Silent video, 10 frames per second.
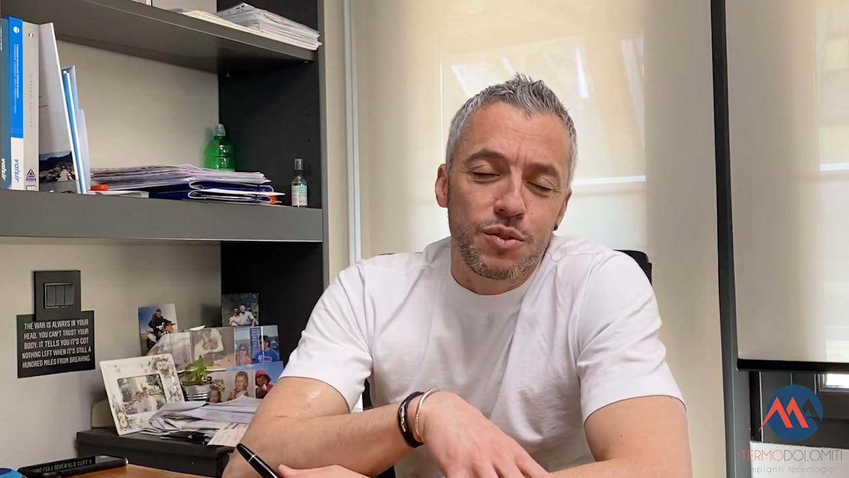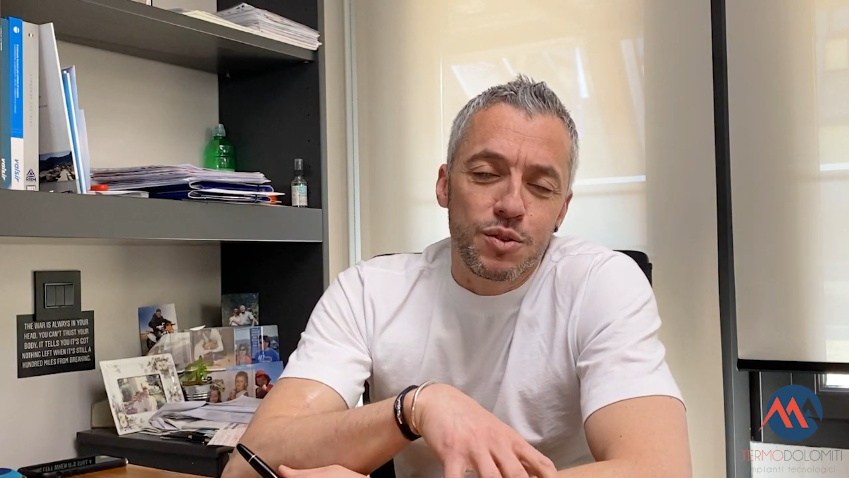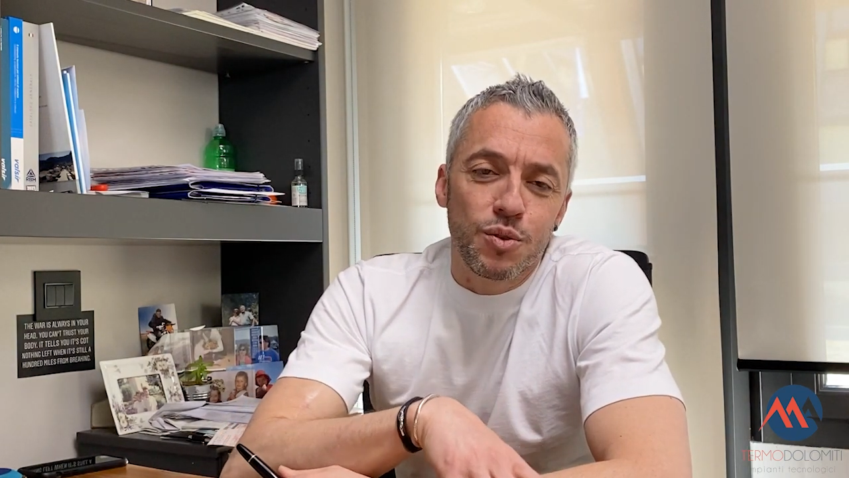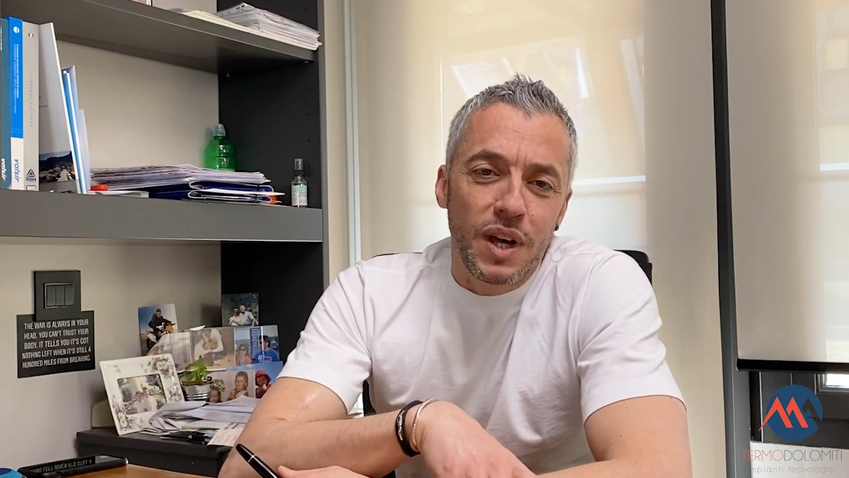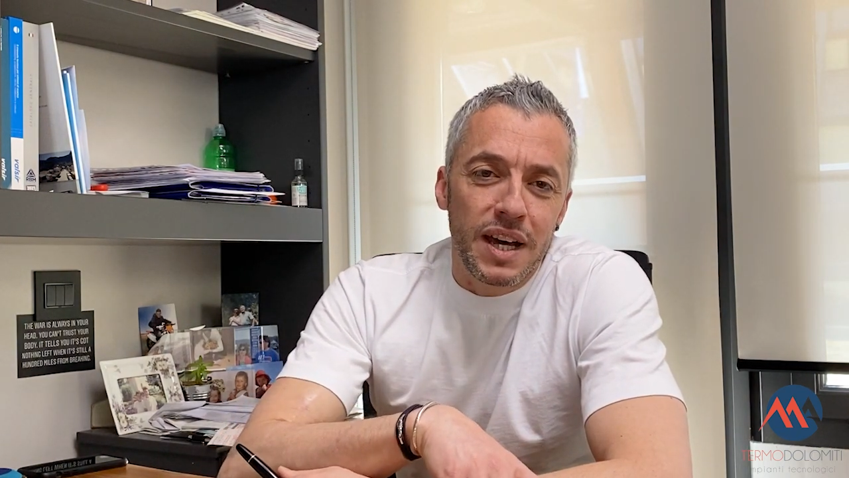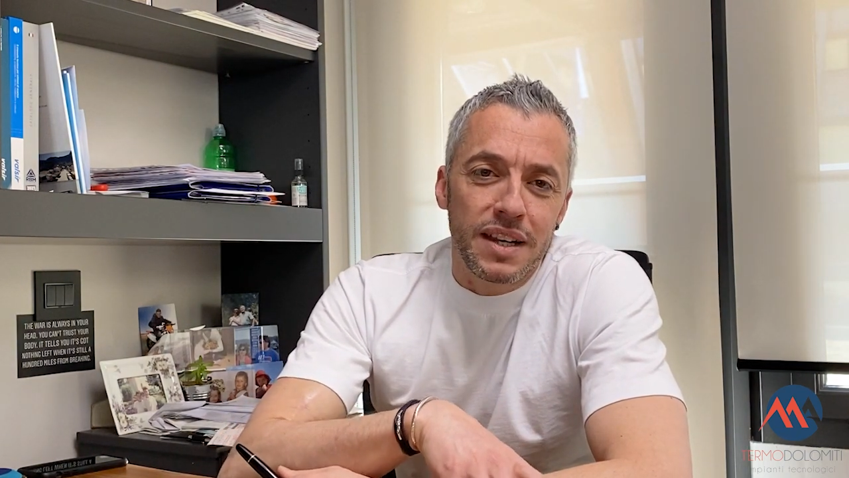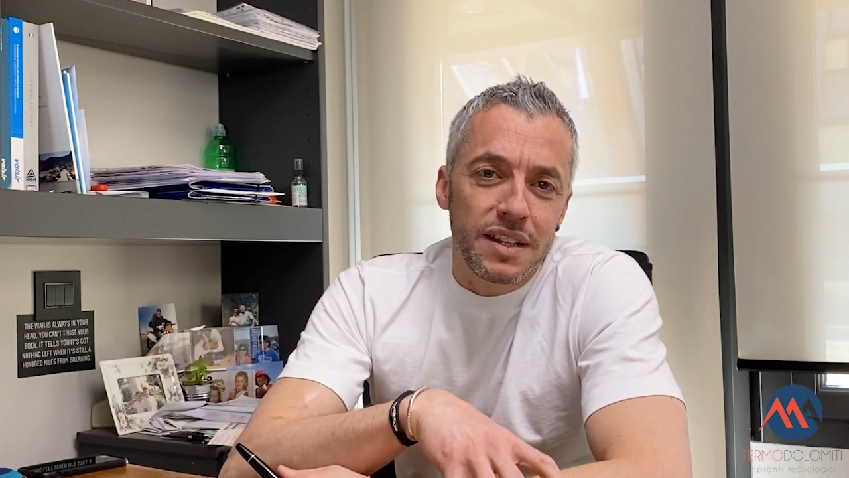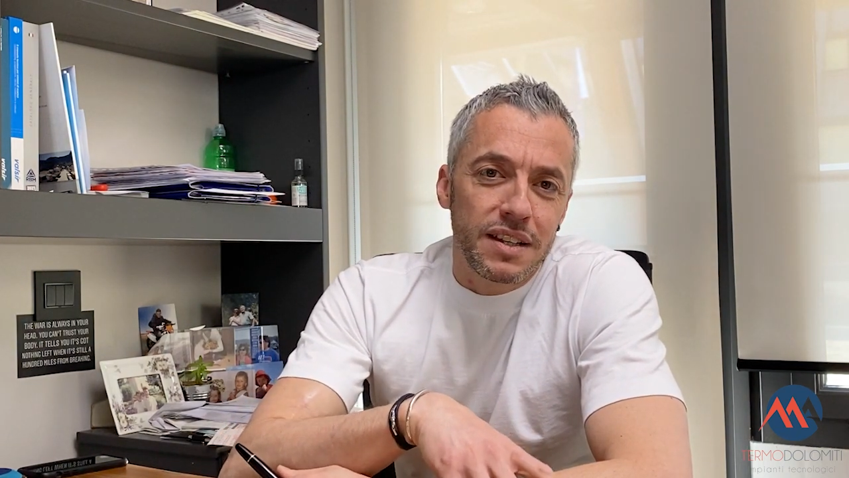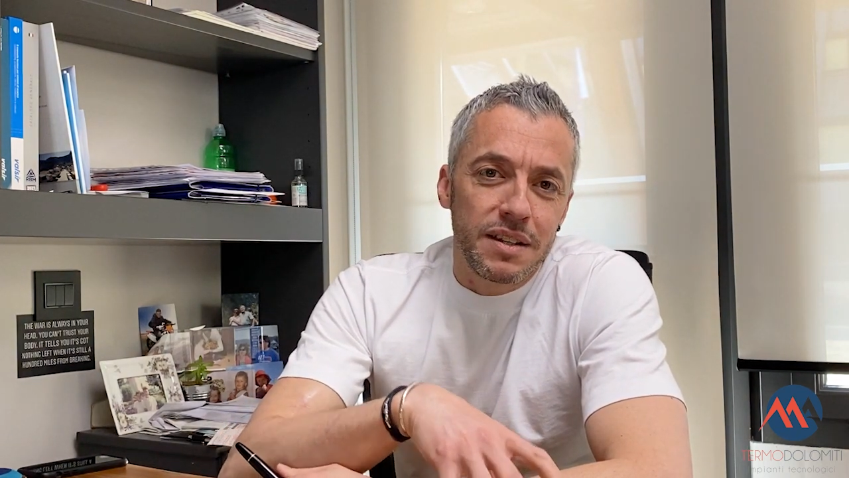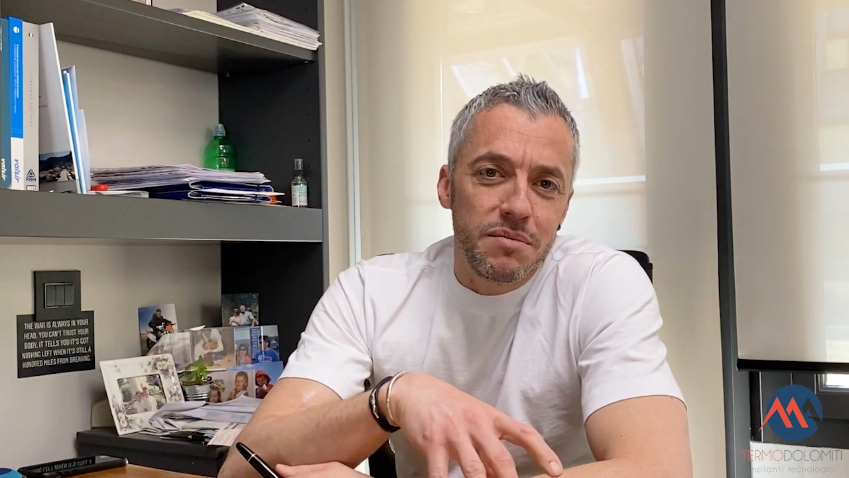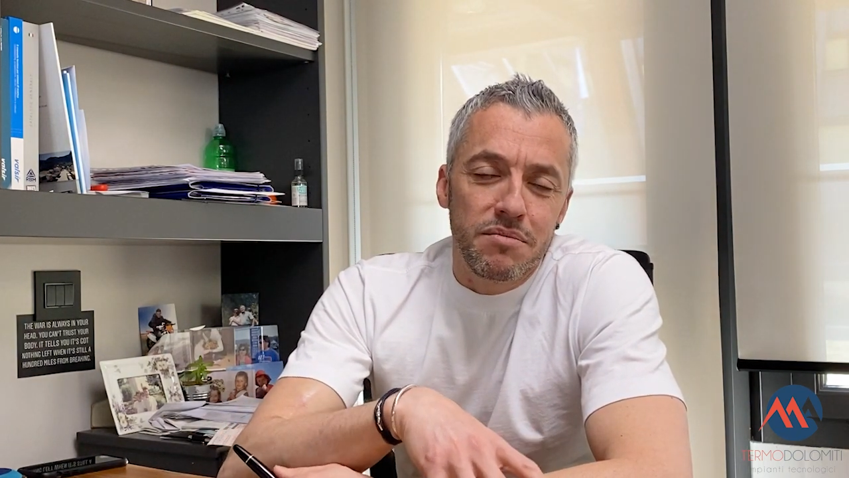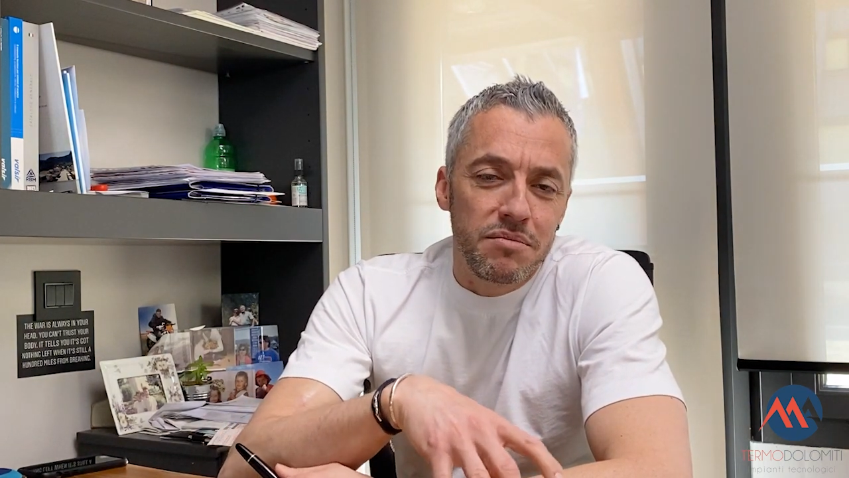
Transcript: titolare che